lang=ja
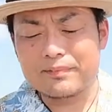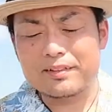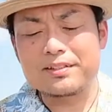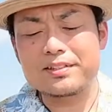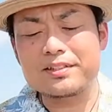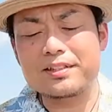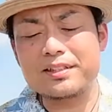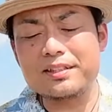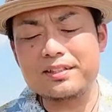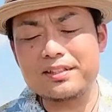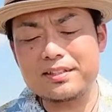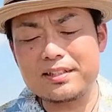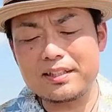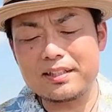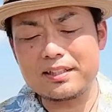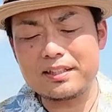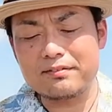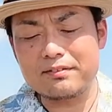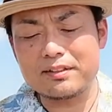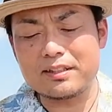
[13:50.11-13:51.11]
式自
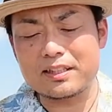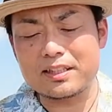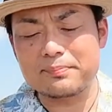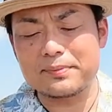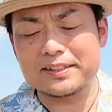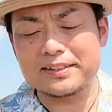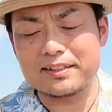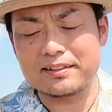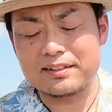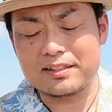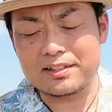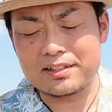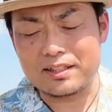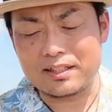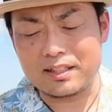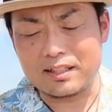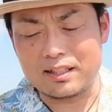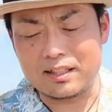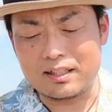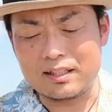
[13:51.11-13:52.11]
体では泣きませんでした
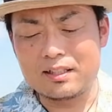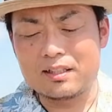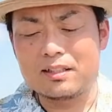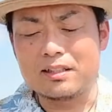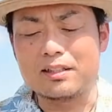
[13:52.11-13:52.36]
が、